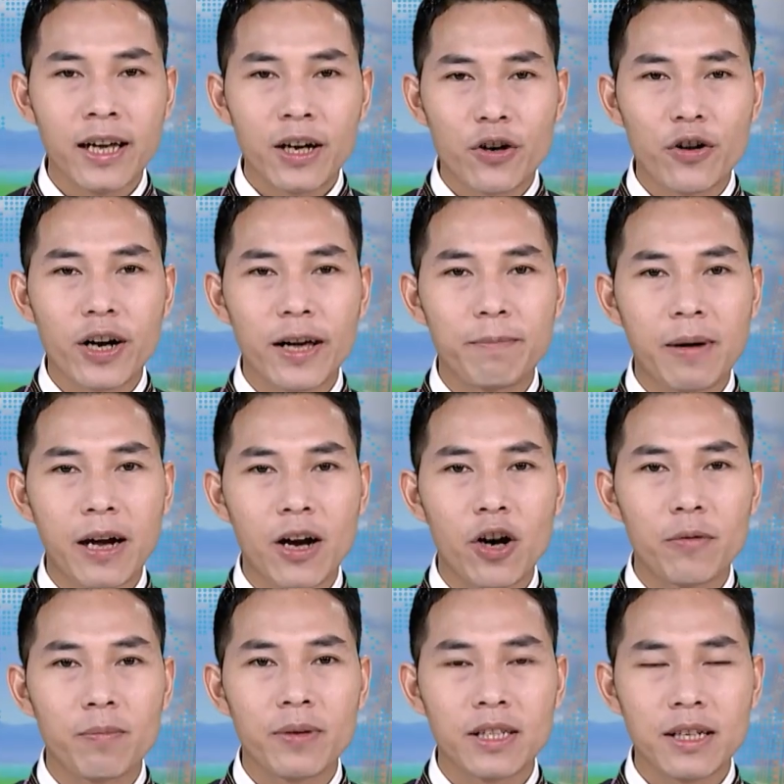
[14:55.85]
cỏ khải bằng
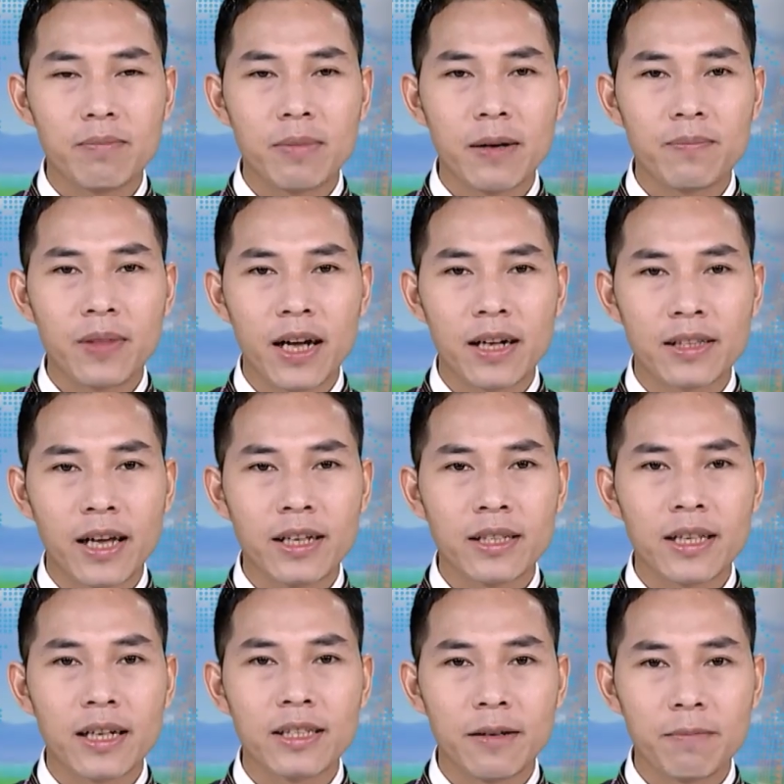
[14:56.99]
họp, chớp năm tảng tánh
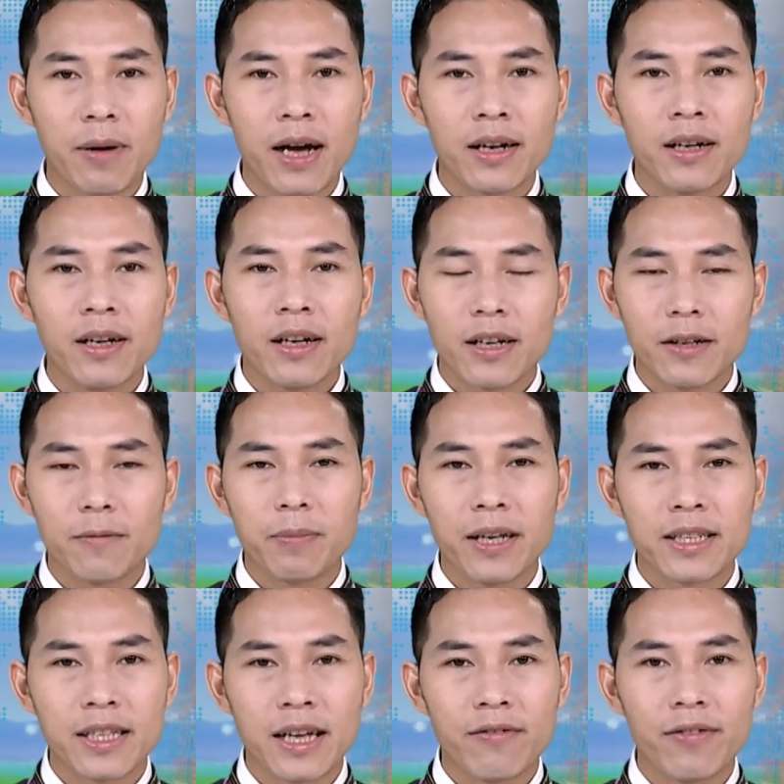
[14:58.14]
xá trương băng, cượt bền
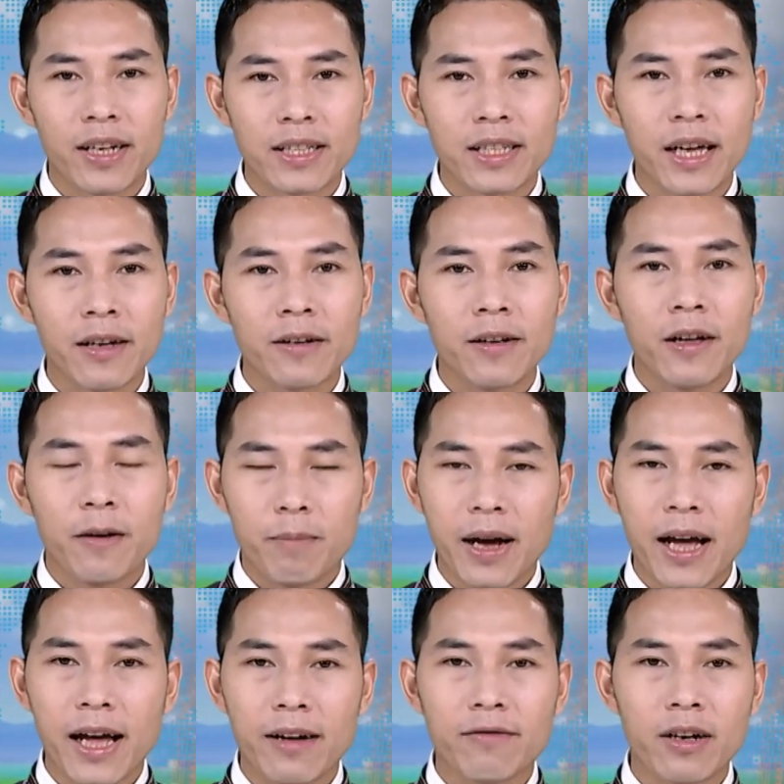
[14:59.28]
xã phèn xanh, ma
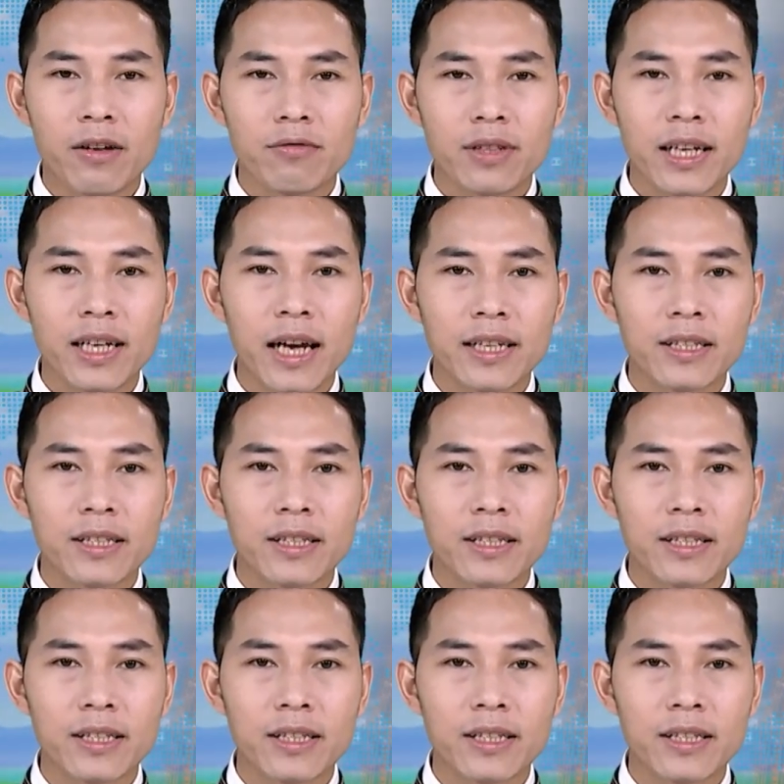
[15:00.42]
há phong tênh lại